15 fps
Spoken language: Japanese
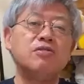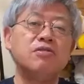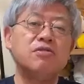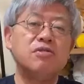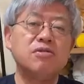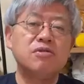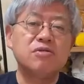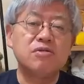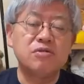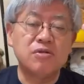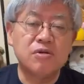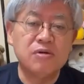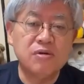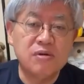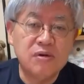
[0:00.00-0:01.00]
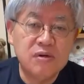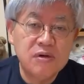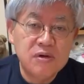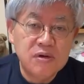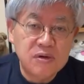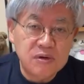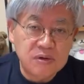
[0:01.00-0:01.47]
ニューヨークの
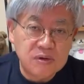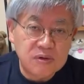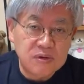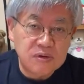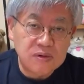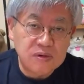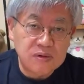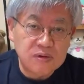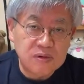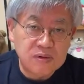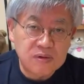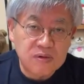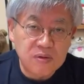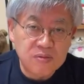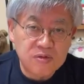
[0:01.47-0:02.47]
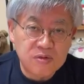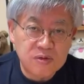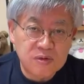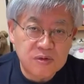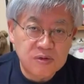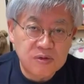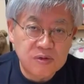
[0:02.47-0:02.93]
お小
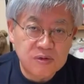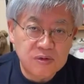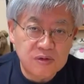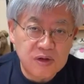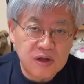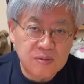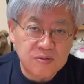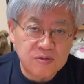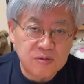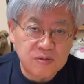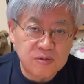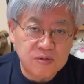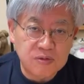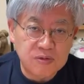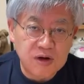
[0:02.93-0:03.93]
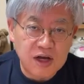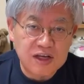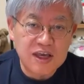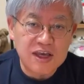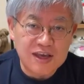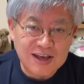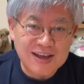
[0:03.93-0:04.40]
室 M 子は
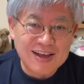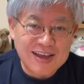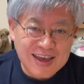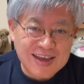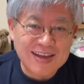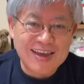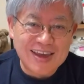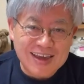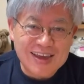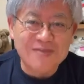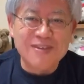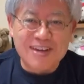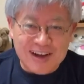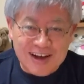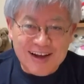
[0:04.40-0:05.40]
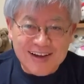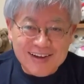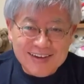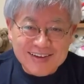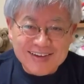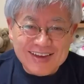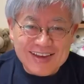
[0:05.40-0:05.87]
K、KKM か、
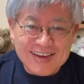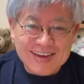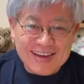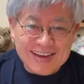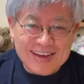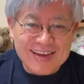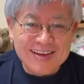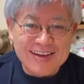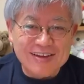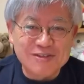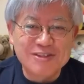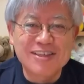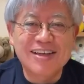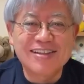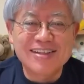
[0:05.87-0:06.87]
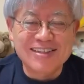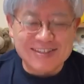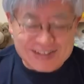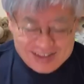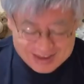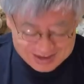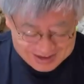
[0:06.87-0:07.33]
KKK 夫妻で
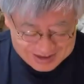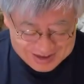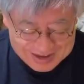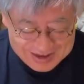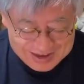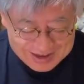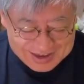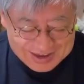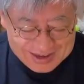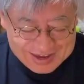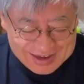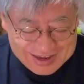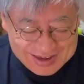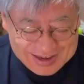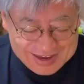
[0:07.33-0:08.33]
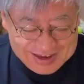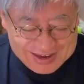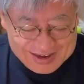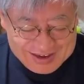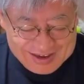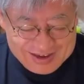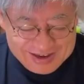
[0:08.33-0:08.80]
すね、
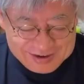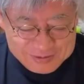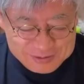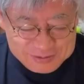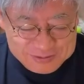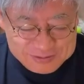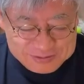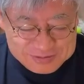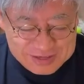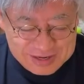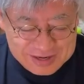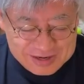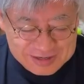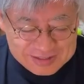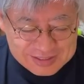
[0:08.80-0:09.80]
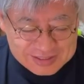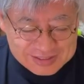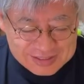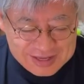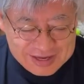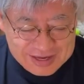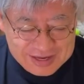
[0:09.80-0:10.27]
えー、この夫妻がで
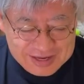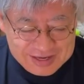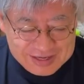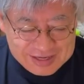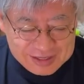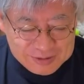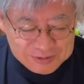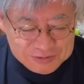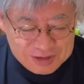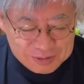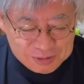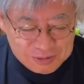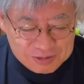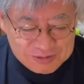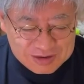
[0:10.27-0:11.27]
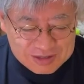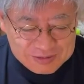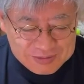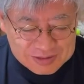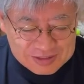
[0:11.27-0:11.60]
すね、いろんなこと言われて